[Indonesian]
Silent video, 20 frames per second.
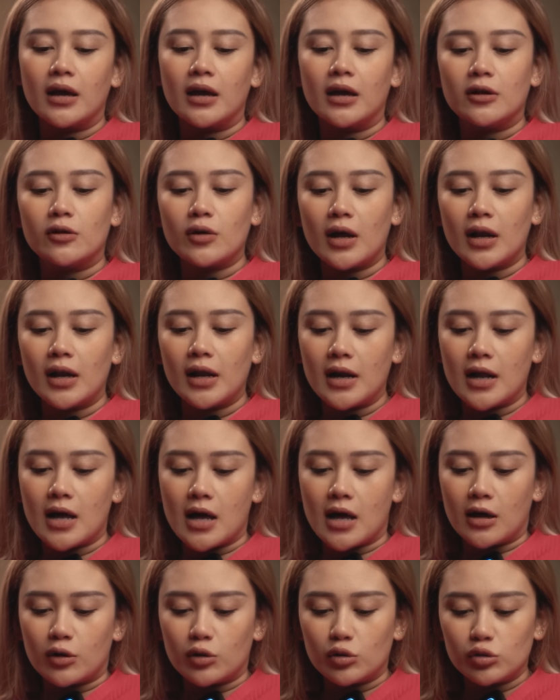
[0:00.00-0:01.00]
itu kalian
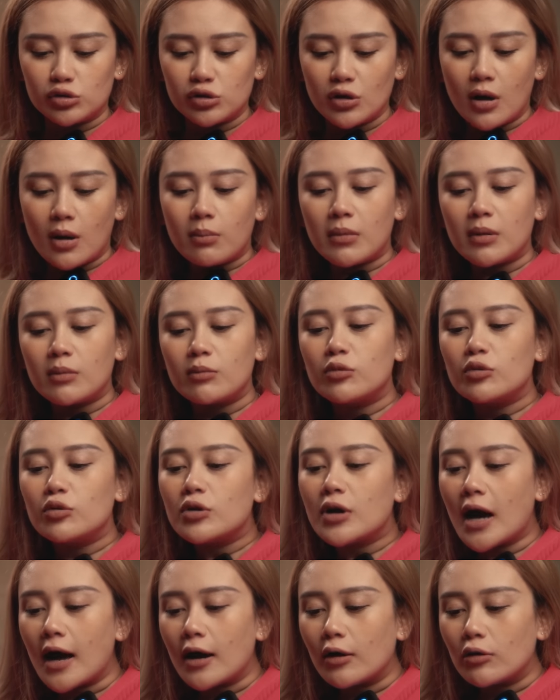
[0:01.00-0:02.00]
harus
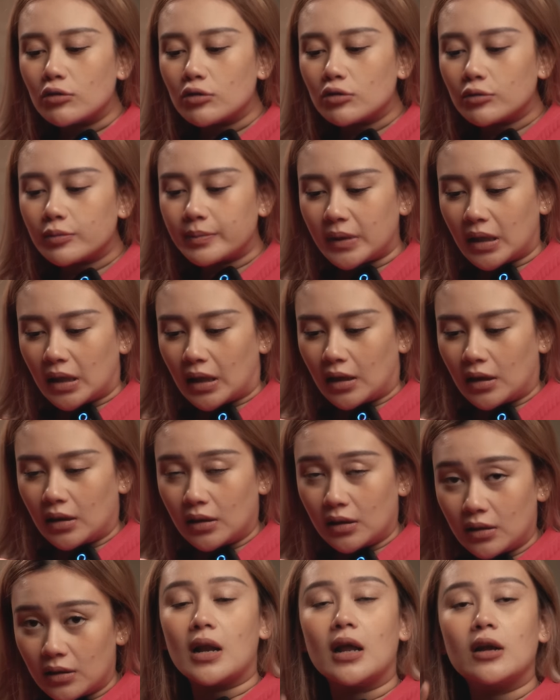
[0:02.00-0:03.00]
membuka kulupnya
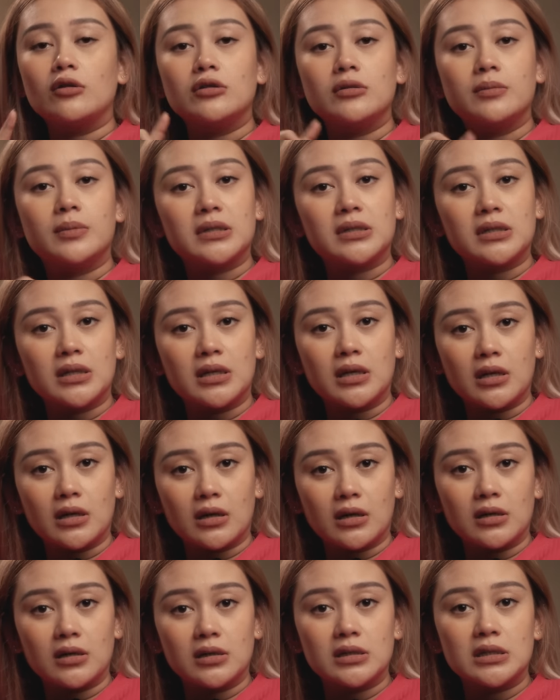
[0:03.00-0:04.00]
lalu
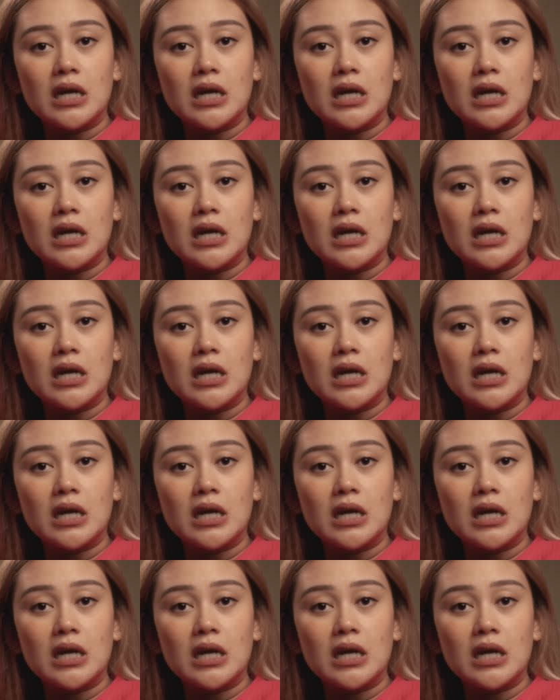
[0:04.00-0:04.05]
dibersihin.